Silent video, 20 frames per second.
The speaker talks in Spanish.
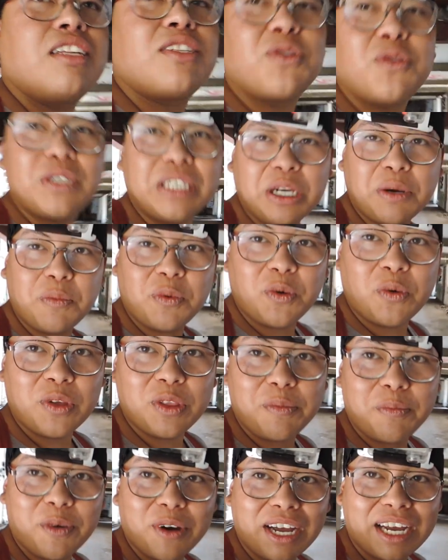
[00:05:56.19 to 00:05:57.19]
Escuché como un
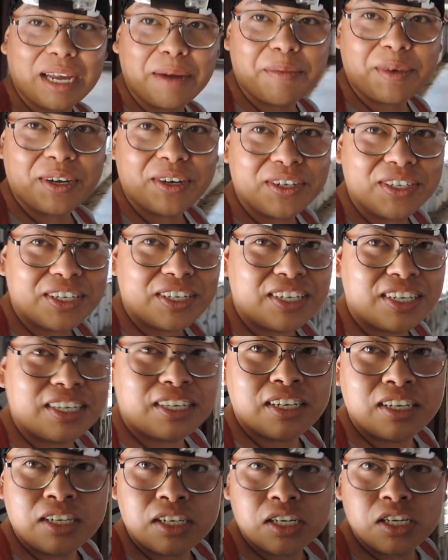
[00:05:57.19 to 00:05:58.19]
ruido por acá, amigos
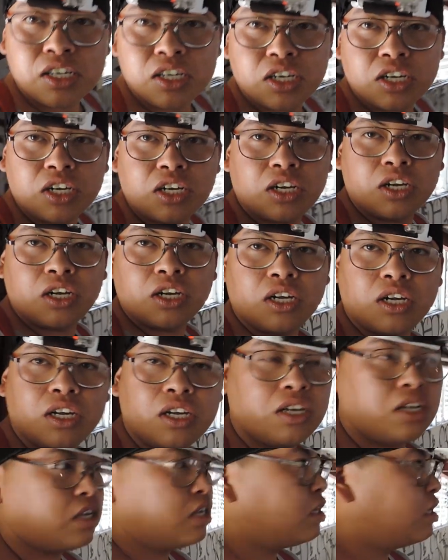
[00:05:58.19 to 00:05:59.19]
caen las
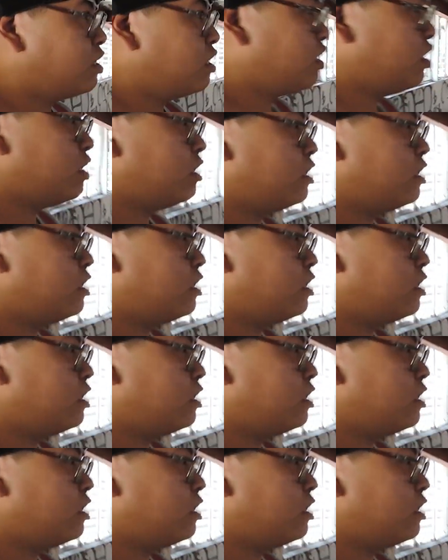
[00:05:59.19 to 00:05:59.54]
de agua.